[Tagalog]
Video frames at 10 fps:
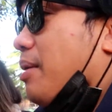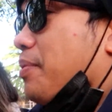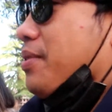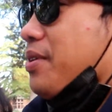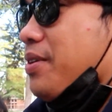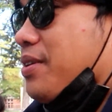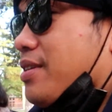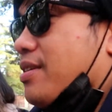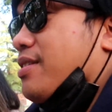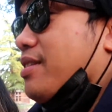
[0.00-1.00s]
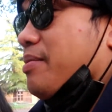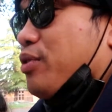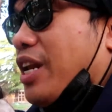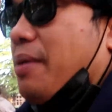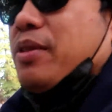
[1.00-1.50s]
Tapos,
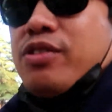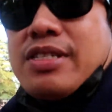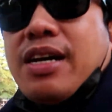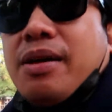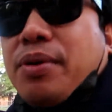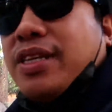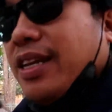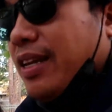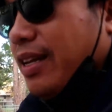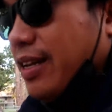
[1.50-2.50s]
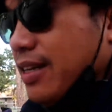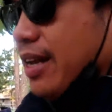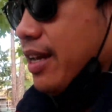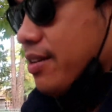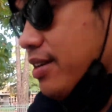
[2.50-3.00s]
punta na kami dun sa birthday ni
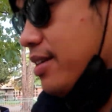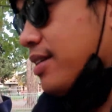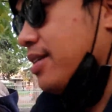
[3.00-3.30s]
nanay ko.